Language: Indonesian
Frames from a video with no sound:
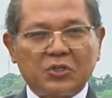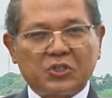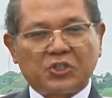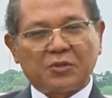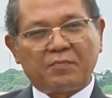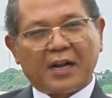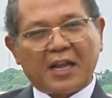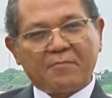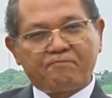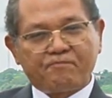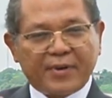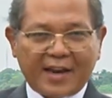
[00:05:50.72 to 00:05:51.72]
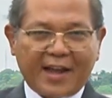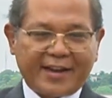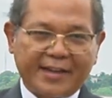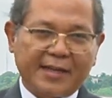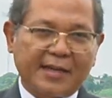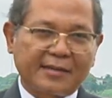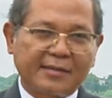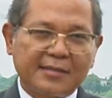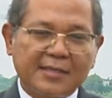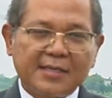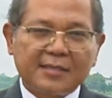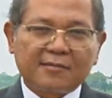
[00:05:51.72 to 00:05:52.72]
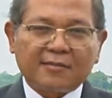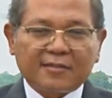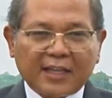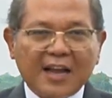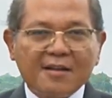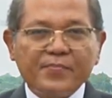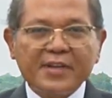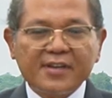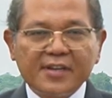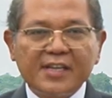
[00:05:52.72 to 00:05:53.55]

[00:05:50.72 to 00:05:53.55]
sebagai pelarian, tetapi